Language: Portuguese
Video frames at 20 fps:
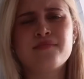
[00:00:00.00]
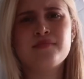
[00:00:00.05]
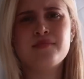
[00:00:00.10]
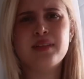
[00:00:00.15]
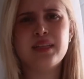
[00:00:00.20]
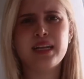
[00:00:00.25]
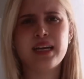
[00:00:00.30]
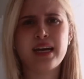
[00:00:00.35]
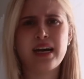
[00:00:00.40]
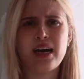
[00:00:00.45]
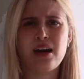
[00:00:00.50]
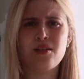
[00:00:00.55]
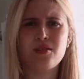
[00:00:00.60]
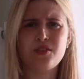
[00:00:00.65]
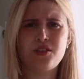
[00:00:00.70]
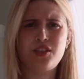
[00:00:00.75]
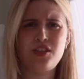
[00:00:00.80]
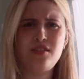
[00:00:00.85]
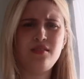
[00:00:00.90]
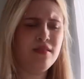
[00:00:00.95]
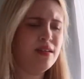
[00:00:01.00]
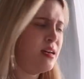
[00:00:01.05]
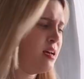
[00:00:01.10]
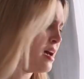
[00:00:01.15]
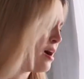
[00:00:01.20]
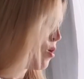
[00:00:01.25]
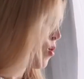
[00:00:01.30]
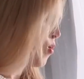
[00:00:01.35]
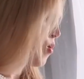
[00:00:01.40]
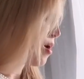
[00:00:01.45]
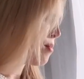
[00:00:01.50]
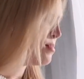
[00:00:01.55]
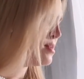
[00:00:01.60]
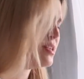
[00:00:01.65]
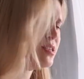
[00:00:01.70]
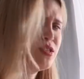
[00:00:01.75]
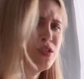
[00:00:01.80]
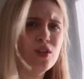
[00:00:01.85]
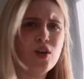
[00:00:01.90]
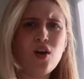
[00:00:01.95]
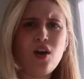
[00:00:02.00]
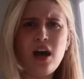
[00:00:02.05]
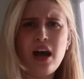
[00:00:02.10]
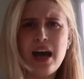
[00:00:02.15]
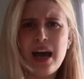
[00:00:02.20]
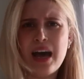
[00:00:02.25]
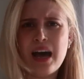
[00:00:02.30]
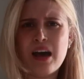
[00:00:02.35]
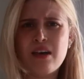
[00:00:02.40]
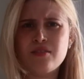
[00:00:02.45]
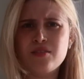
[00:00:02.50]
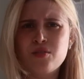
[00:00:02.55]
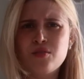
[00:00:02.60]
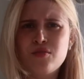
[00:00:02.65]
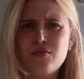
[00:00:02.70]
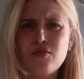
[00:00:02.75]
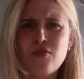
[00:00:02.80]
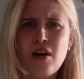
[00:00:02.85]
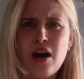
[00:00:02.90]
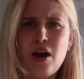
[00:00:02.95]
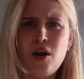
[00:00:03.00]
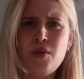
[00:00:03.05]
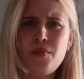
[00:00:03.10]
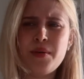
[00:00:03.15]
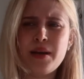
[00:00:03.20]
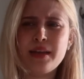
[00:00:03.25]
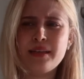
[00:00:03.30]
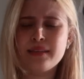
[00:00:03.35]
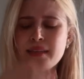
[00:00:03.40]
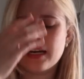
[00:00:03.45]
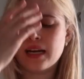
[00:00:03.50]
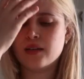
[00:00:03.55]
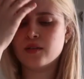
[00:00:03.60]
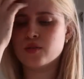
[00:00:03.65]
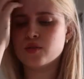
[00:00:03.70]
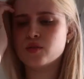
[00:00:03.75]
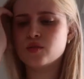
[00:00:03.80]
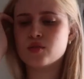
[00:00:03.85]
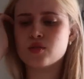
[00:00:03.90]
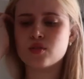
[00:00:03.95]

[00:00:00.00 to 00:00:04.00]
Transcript: blackout ou abrir só a do voal pra entrar a luz do